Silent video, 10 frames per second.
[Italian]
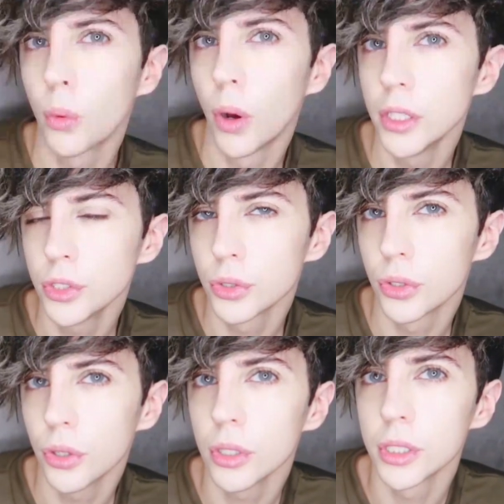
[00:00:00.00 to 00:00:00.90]
quali
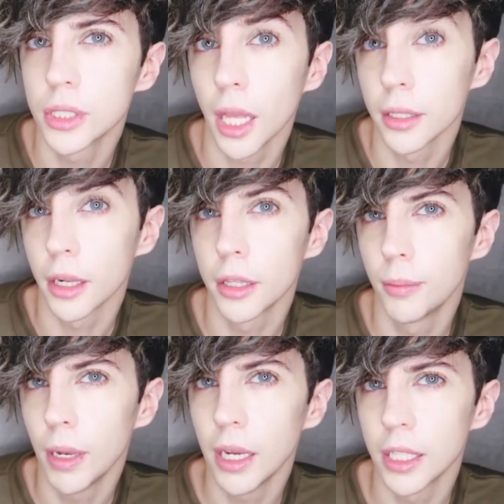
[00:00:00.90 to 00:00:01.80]
sono gli standard di
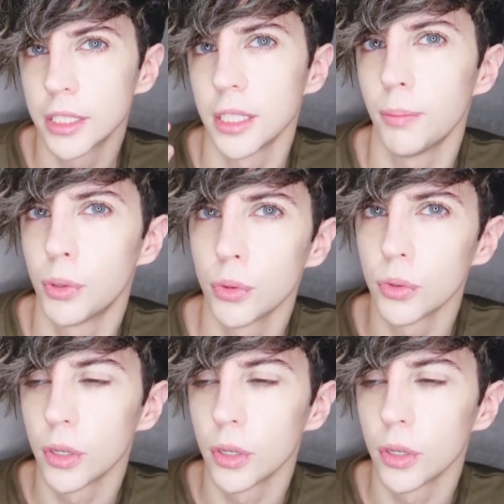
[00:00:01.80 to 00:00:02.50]
bellezza più